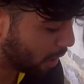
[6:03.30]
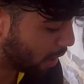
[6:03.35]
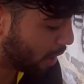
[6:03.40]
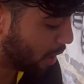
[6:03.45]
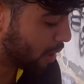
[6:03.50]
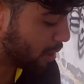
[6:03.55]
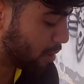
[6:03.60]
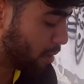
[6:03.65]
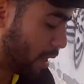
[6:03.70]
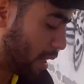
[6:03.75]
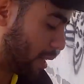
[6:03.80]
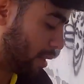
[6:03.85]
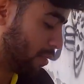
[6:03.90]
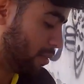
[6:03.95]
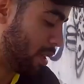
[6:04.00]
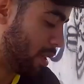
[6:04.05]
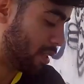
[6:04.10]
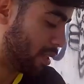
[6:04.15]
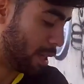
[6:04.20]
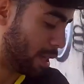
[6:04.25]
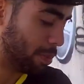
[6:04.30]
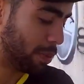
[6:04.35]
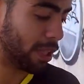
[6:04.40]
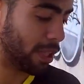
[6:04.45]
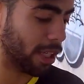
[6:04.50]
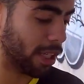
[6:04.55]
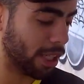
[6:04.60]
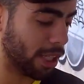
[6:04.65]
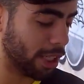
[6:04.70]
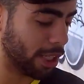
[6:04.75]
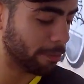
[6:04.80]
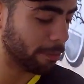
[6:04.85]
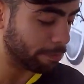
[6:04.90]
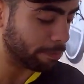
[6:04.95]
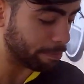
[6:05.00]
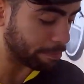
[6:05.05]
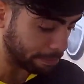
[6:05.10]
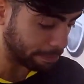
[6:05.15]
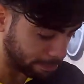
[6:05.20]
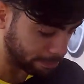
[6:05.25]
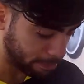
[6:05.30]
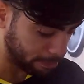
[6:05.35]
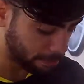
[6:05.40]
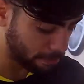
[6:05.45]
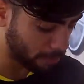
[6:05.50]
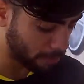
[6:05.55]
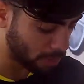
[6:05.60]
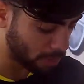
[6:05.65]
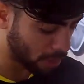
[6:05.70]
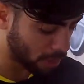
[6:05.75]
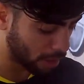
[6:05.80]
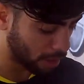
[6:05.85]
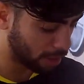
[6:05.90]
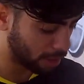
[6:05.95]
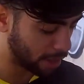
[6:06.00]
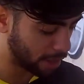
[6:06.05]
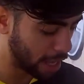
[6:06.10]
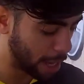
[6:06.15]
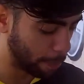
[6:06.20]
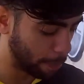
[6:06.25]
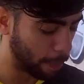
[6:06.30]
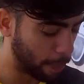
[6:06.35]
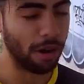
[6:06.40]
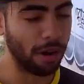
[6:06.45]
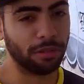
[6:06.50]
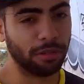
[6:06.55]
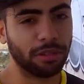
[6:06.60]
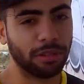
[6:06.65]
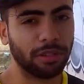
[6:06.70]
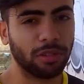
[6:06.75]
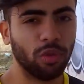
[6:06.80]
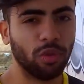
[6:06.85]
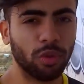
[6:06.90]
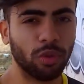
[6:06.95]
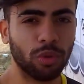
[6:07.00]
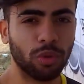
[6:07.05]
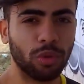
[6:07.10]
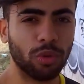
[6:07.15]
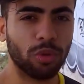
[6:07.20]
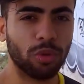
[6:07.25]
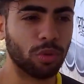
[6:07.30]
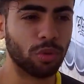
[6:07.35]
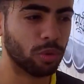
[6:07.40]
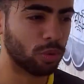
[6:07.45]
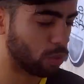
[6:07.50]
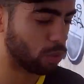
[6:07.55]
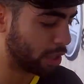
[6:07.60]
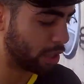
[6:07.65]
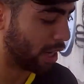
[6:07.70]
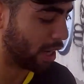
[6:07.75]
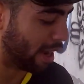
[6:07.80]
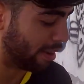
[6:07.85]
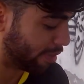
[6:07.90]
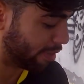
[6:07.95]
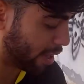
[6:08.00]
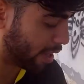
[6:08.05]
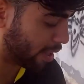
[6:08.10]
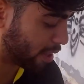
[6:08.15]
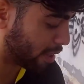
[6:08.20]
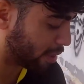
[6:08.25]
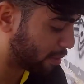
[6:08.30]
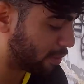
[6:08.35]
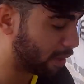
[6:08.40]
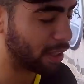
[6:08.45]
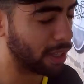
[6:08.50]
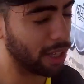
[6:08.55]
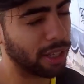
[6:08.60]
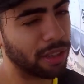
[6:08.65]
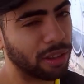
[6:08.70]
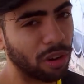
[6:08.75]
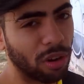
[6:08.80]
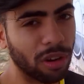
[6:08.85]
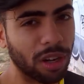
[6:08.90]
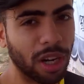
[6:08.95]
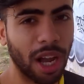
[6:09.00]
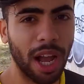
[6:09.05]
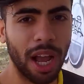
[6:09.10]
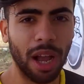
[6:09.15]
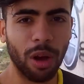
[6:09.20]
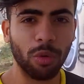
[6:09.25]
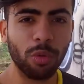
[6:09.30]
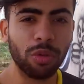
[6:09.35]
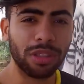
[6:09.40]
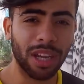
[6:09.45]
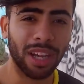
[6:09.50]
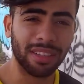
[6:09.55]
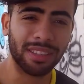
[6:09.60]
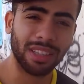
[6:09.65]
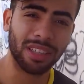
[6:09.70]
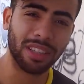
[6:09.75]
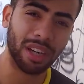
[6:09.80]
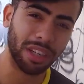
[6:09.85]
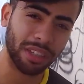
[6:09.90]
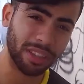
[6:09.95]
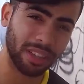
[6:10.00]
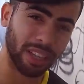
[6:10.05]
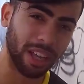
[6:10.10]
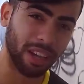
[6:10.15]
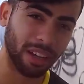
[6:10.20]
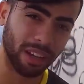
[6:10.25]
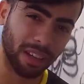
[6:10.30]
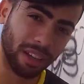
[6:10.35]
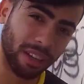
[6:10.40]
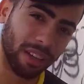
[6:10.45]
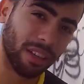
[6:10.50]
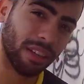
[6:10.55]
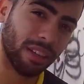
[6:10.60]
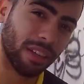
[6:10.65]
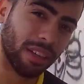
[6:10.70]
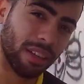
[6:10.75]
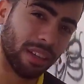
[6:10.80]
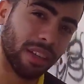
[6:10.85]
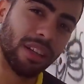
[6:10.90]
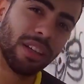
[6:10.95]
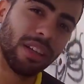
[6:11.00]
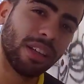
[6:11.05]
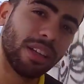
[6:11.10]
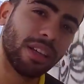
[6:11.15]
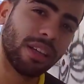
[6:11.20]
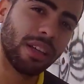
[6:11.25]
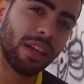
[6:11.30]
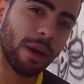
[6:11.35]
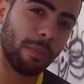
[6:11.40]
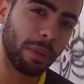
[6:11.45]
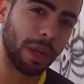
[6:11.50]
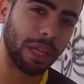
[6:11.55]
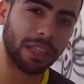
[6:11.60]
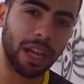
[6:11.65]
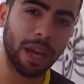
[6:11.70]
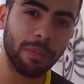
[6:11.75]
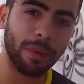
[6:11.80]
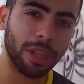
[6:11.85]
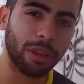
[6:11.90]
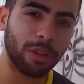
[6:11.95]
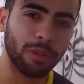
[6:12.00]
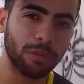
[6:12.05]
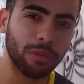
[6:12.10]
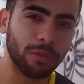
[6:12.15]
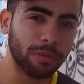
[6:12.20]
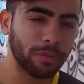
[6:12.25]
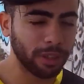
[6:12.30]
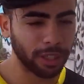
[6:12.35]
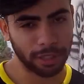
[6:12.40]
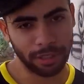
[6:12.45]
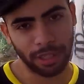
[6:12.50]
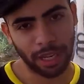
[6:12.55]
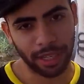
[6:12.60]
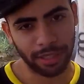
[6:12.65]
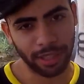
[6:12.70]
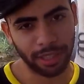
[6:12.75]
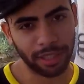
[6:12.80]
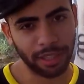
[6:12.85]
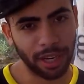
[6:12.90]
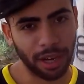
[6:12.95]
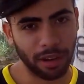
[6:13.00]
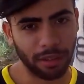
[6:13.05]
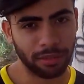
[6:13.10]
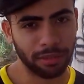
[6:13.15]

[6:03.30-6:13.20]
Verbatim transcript: Só é um exemplo, se, se der pau no, numa chaveta, tu vai ter que trocar a central inteira. Que é praticamente não vende a central.